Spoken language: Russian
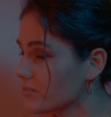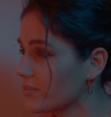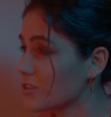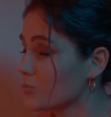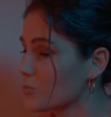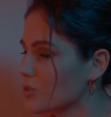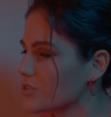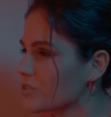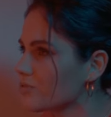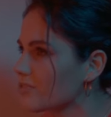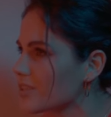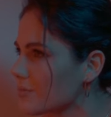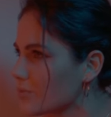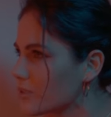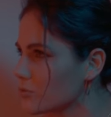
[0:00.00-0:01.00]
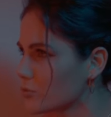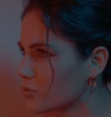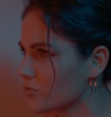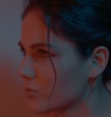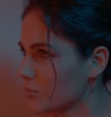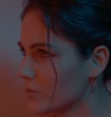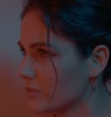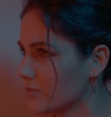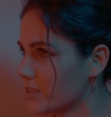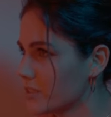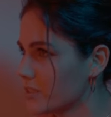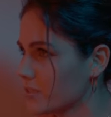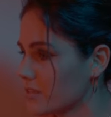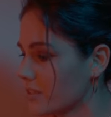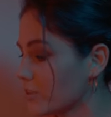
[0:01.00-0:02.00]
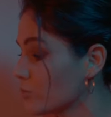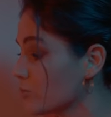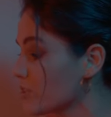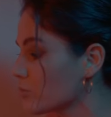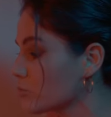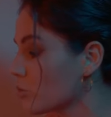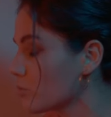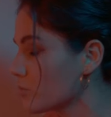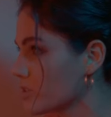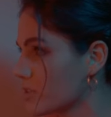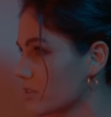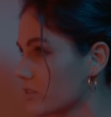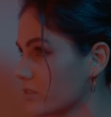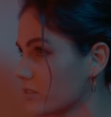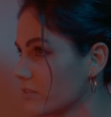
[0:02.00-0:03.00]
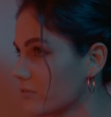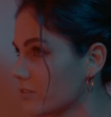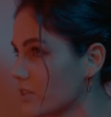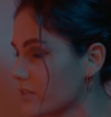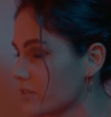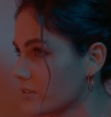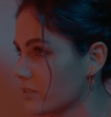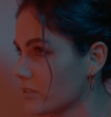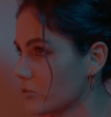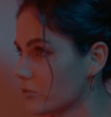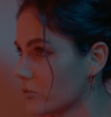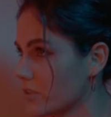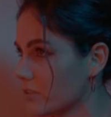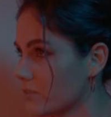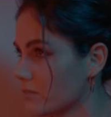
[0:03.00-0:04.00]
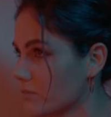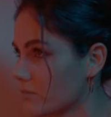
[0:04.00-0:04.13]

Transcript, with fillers: Ты Веру просто в рабыню свою превратила. Она у тебя дома сидит, не власть никуда.